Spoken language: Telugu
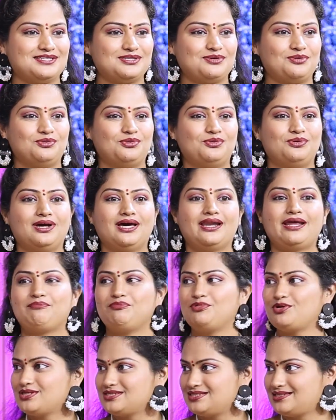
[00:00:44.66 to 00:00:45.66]
సో గురుగారు
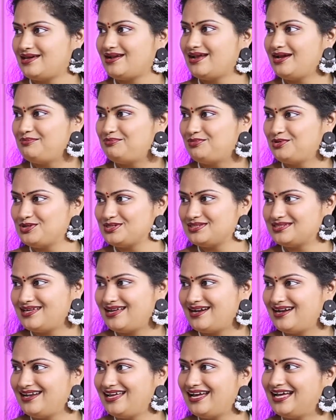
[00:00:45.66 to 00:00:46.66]
ఎప్పుడొస్తారా
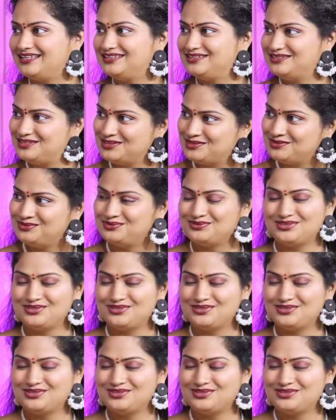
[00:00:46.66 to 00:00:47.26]
ఎప్పుడొస్తారా అని అందరూ